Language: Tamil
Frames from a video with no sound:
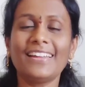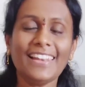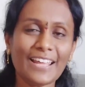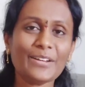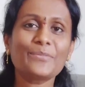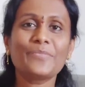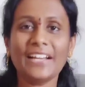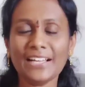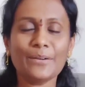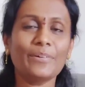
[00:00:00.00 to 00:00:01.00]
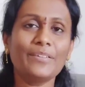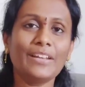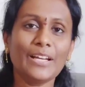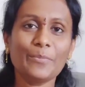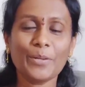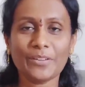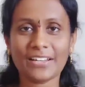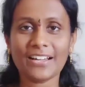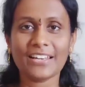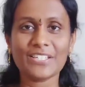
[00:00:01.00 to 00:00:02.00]
எல்லாருக்கும் வணக்கம் அண்ட் வெல்கம் டு
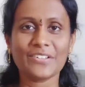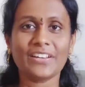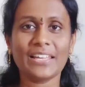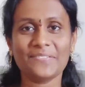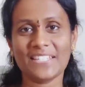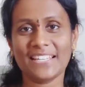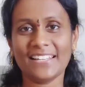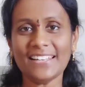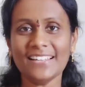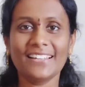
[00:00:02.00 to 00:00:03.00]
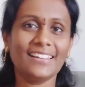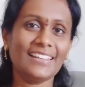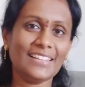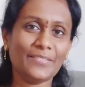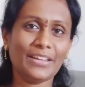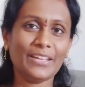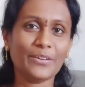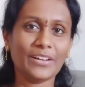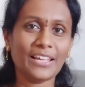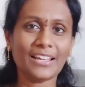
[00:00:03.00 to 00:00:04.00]
யுவர் கார்னிஷ்வர் லைஃப் சேனல் இந்த
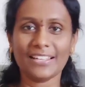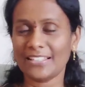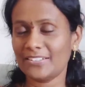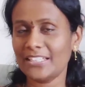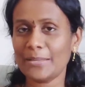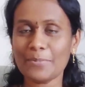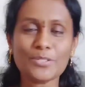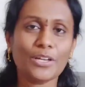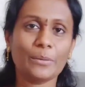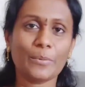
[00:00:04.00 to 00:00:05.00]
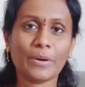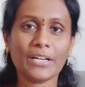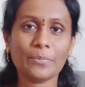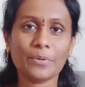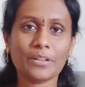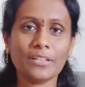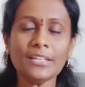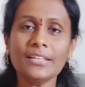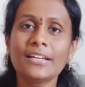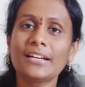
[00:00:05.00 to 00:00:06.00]
வீடியோவில் அதாவது இந்த எபிசோடில் நம்ம பார்க்க போகிறது
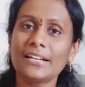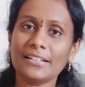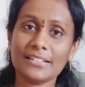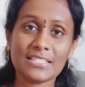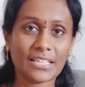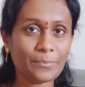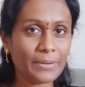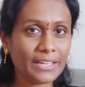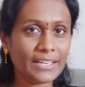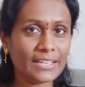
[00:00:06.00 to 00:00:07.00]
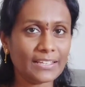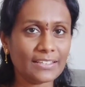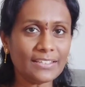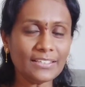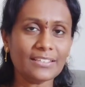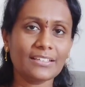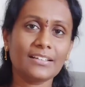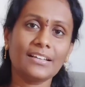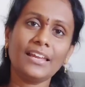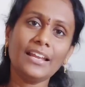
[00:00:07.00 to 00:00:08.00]
ஜெர்மனிலிருந்து
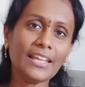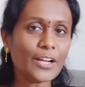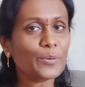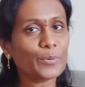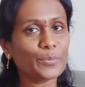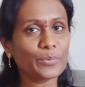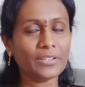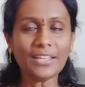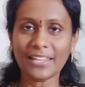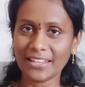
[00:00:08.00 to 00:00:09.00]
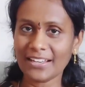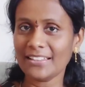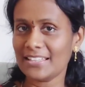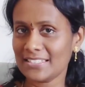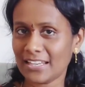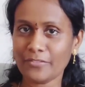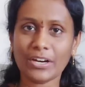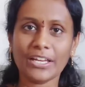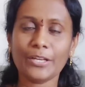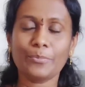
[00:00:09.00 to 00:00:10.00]
இந்தியாவுக்கு போகும்போது என்னென்ன திங்ஸ் எல்லாம்
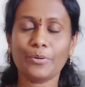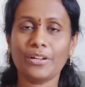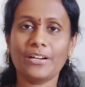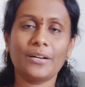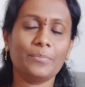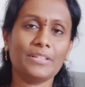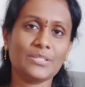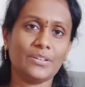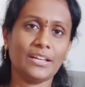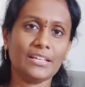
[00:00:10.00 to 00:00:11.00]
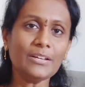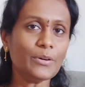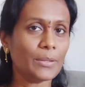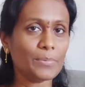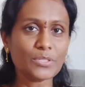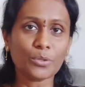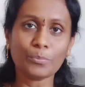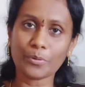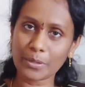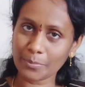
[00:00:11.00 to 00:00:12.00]
வாங்கிட்டு போகலாம் அப்படின்னு சொல்லிட்டு ஒரு எபிசோட்
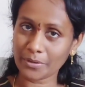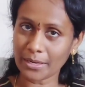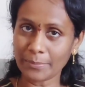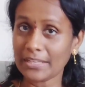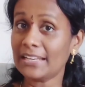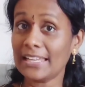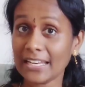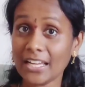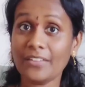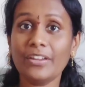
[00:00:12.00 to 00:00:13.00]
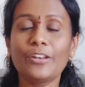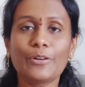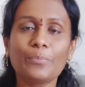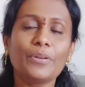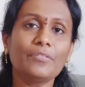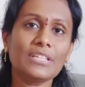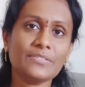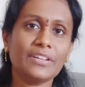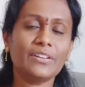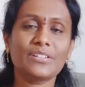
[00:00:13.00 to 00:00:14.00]
போட போகிறேன் அப்படின்னு நான் ஏற்கனவே என்னோட ப்ரீவியஸ்
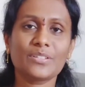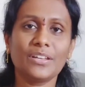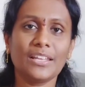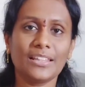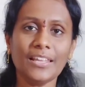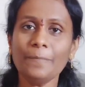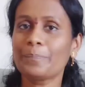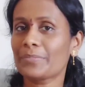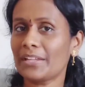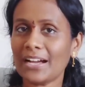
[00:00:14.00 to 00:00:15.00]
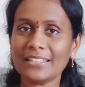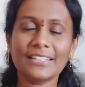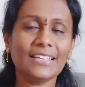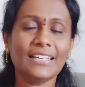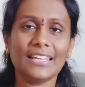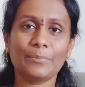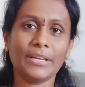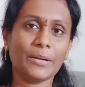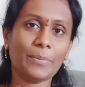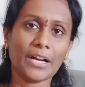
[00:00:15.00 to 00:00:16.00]
வீடியோவில் சொல்லியிருந்தேன் அதை தான் இன்றைக்கி நம்ம
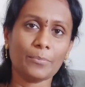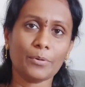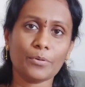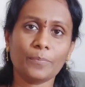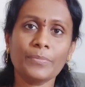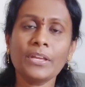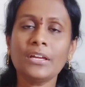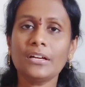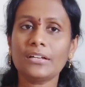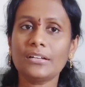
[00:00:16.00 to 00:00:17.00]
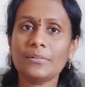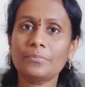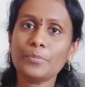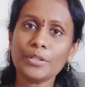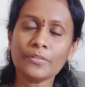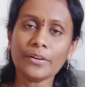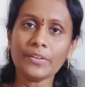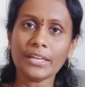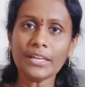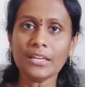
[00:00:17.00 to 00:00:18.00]
இங்கே பார்க்க போகிறோம்
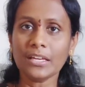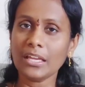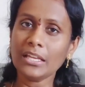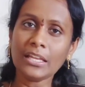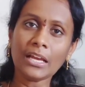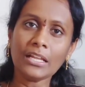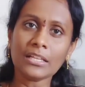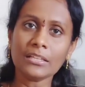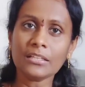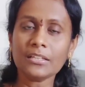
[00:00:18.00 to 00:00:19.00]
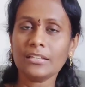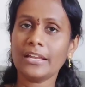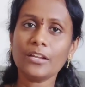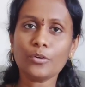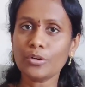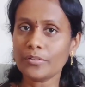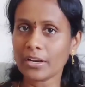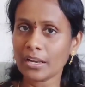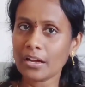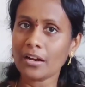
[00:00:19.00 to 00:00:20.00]
பொதுவாகவே இந்தியாவிலேருந்து என்ன கொண்டு
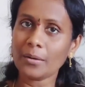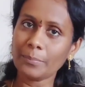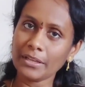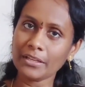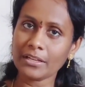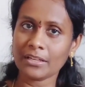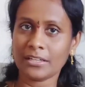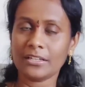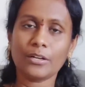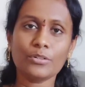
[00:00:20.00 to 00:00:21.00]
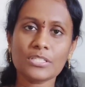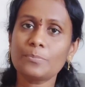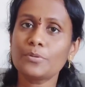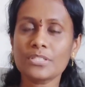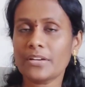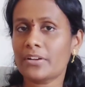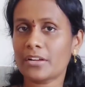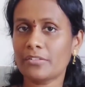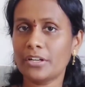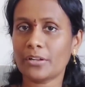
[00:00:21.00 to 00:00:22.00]
வரலாம் அப்படிங்கிற டவுட்ஸ் புதுசாக
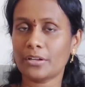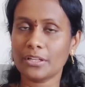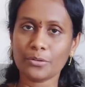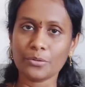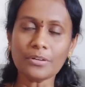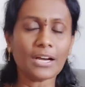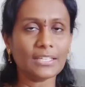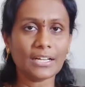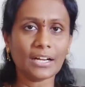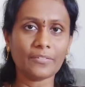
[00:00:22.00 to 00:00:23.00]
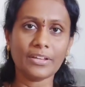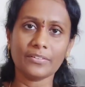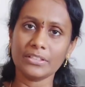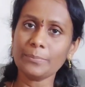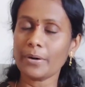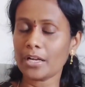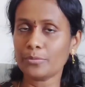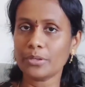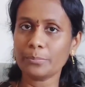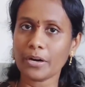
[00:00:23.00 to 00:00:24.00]
வரவங்களுக்கு இருக்கும் அதுக்காகவே நான் வந்து பார்ட்
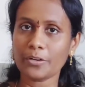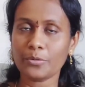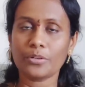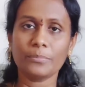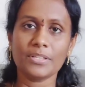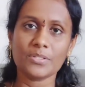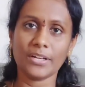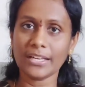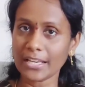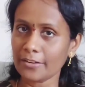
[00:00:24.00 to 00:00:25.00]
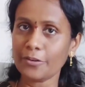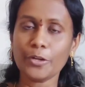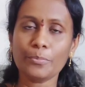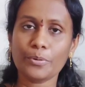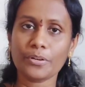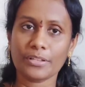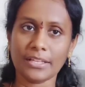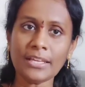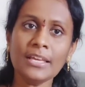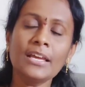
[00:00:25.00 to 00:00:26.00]
ஒன் பார்ட் டூ அப்படின்னு சொல்லிட்டு ரெண்டு வீடியோ
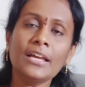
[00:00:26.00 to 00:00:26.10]
போட்டிருந்தேன்